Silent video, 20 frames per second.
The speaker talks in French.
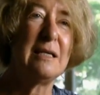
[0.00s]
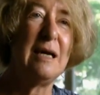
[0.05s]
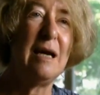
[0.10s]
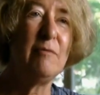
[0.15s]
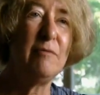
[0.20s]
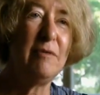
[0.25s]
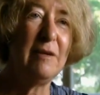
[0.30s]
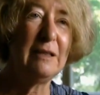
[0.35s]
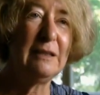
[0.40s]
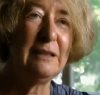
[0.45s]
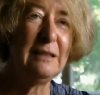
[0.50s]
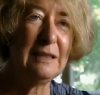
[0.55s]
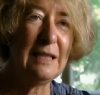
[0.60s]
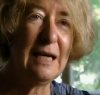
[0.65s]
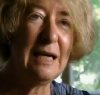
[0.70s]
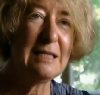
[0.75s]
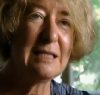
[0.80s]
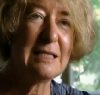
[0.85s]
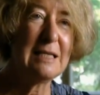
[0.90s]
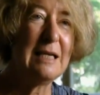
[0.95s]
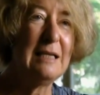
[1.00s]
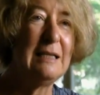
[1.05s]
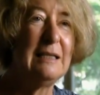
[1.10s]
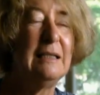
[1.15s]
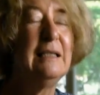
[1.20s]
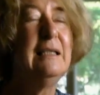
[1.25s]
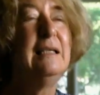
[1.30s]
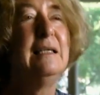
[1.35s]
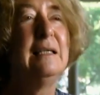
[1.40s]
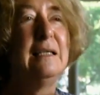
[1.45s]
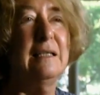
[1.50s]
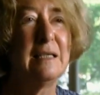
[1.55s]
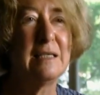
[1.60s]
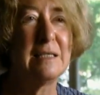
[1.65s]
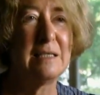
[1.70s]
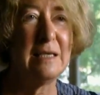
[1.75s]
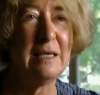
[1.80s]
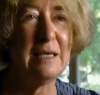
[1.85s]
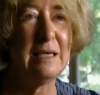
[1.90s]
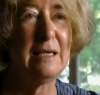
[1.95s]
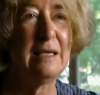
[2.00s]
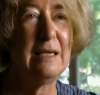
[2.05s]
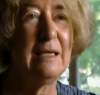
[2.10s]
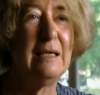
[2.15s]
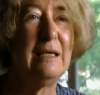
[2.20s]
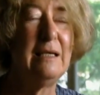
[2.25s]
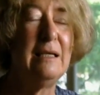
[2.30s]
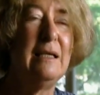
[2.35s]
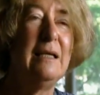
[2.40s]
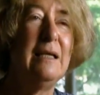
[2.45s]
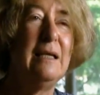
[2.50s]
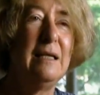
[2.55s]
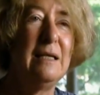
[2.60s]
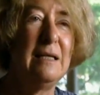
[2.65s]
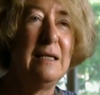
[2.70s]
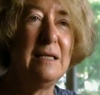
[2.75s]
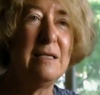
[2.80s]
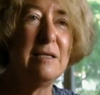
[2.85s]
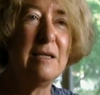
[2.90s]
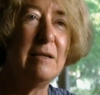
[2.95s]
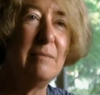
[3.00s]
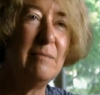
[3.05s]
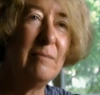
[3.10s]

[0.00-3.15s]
uniquement le fait que, que j'avais eu avec, cette,